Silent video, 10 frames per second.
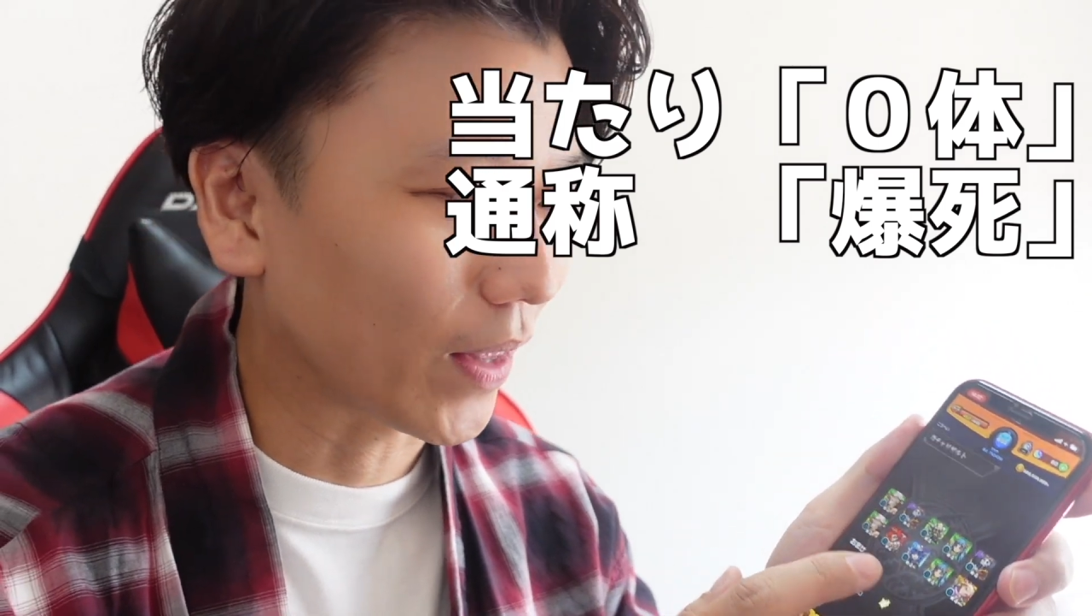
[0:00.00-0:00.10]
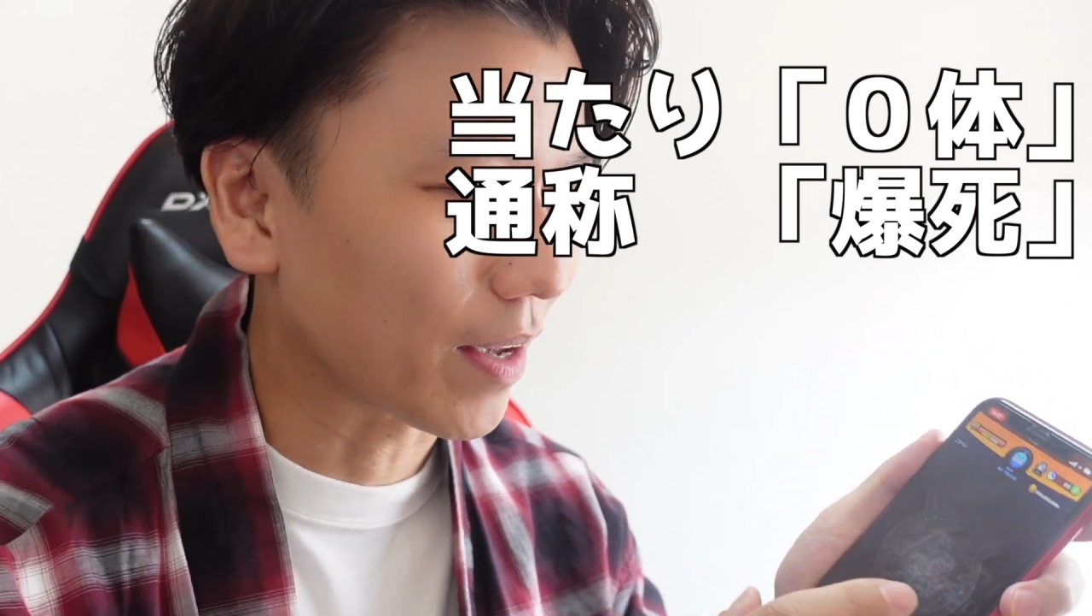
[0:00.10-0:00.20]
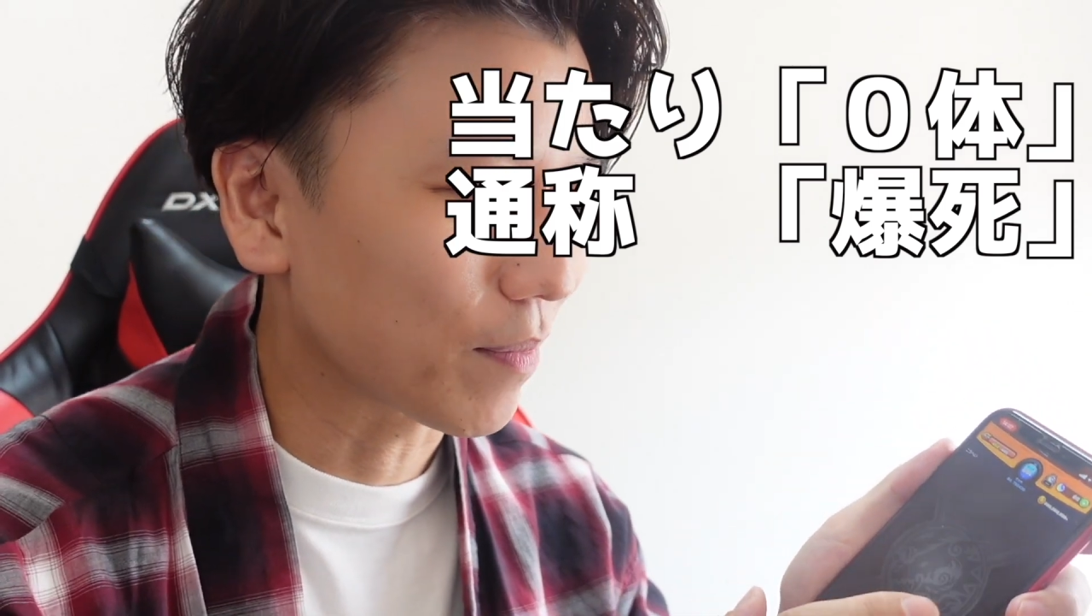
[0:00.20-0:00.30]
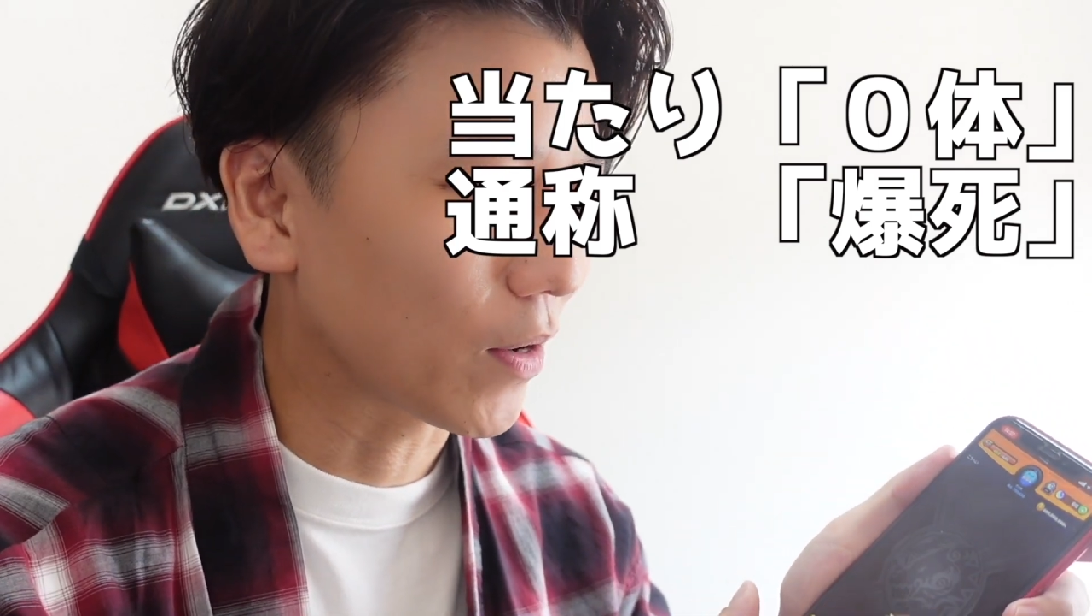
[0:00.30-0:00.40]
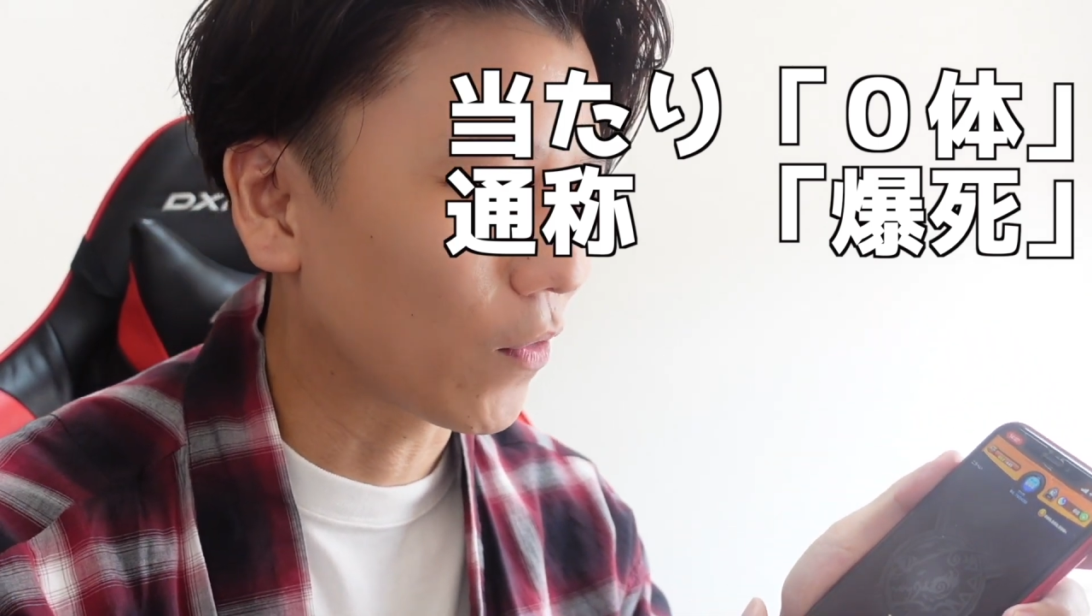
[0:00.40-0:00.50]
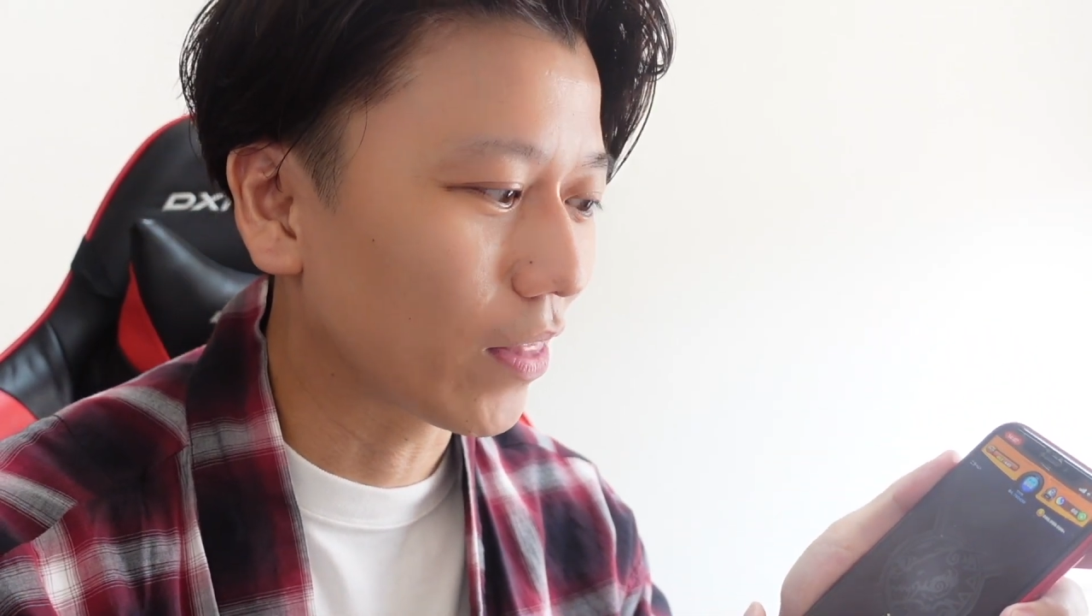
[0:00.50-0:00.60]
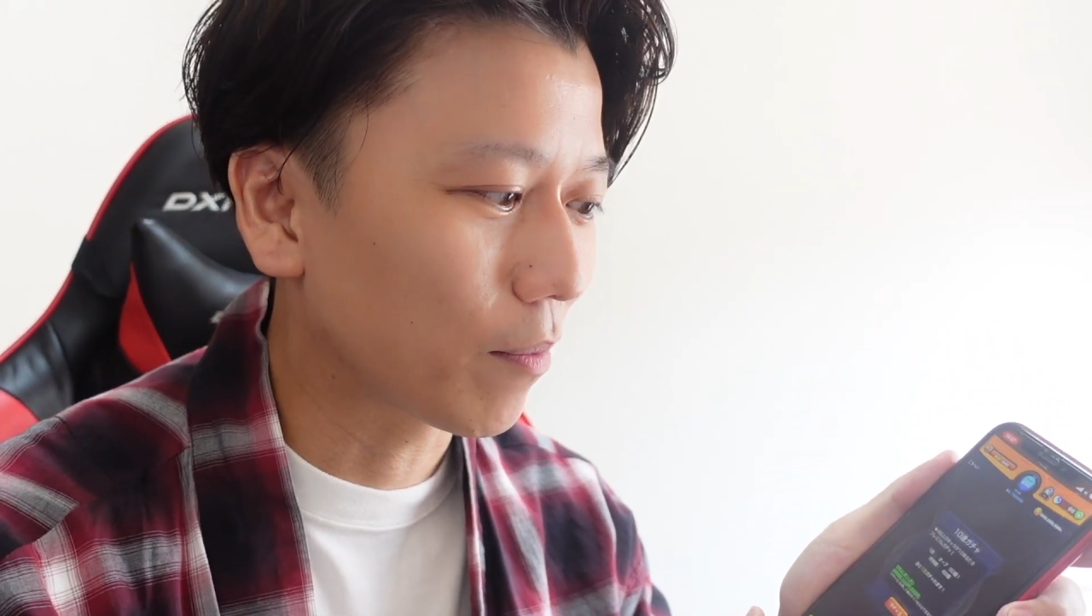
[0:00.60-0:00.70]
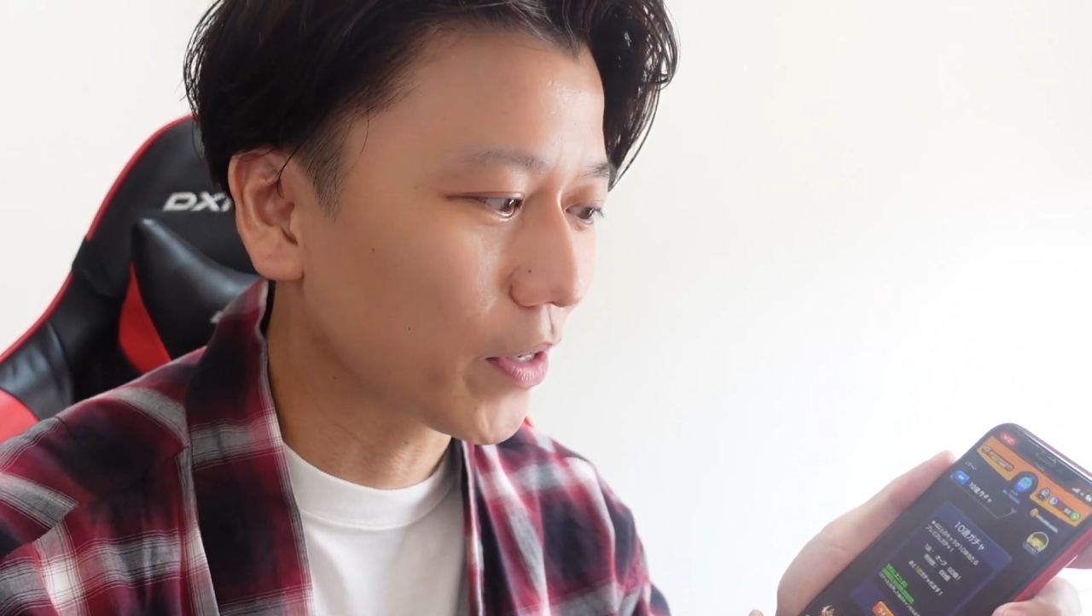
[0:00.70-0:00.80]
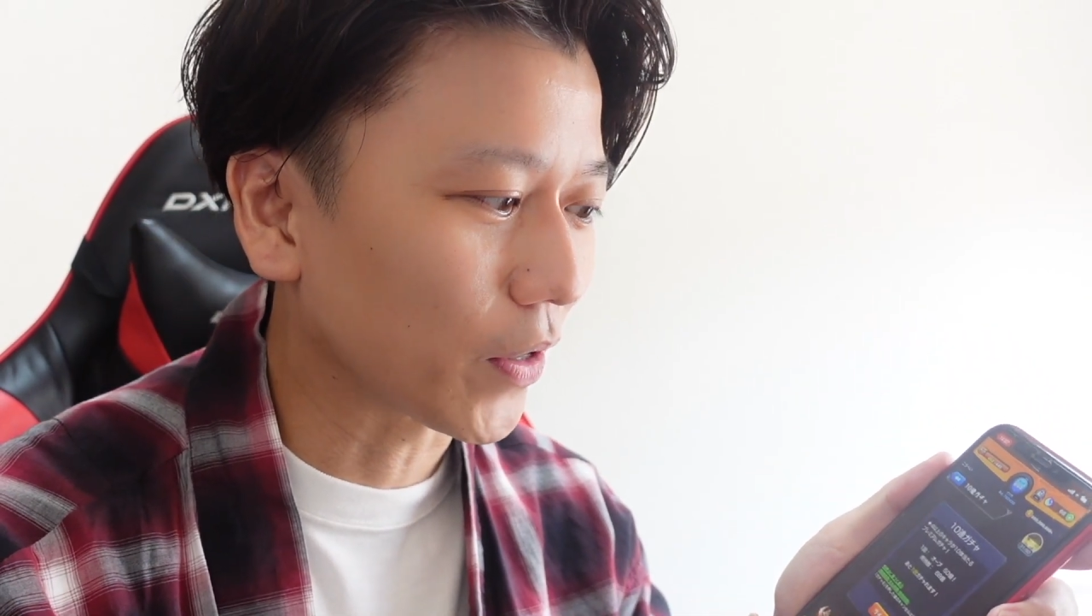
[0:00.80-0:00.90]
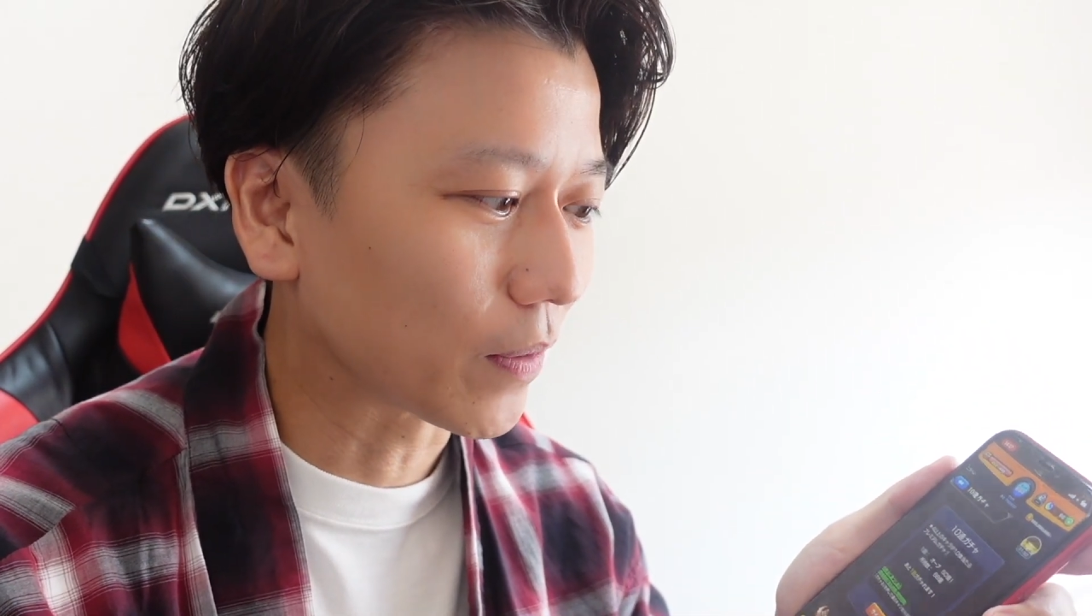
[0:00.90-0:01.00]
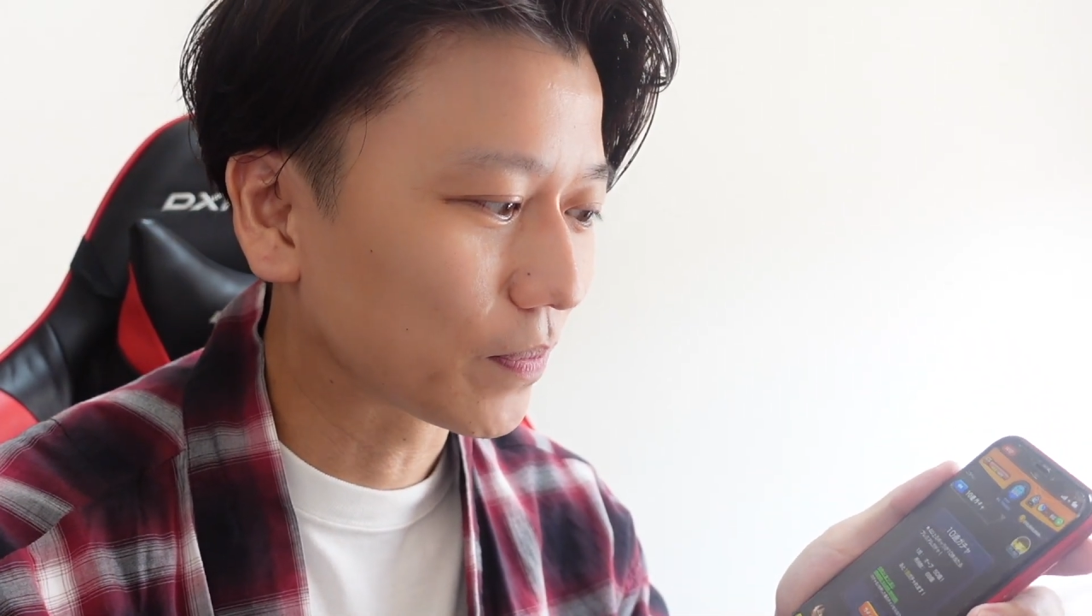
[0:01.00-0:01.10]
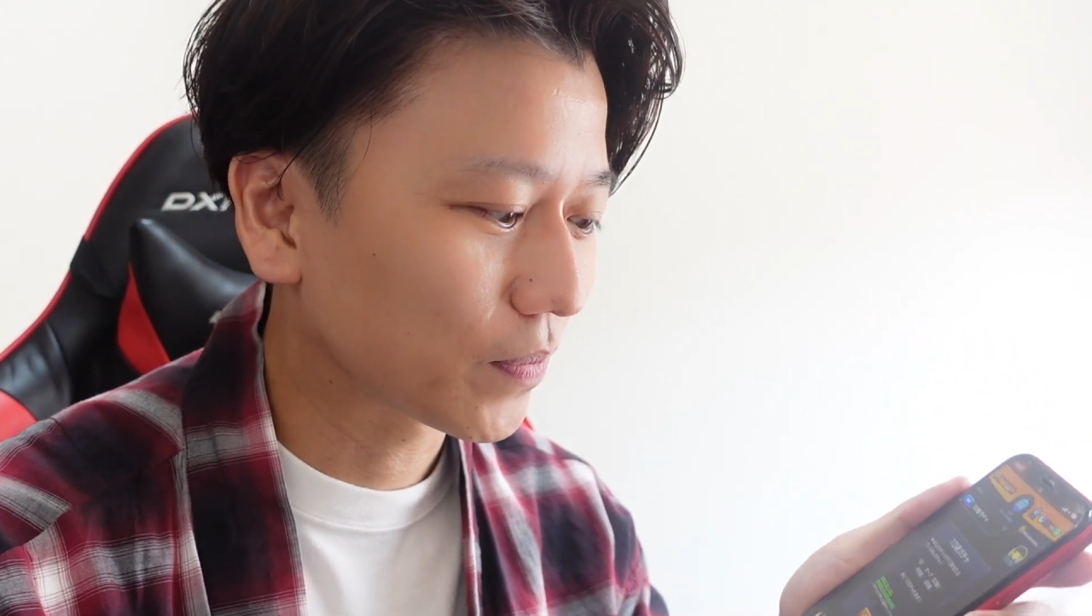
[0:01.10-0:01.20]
ね、まあこんなもんよ。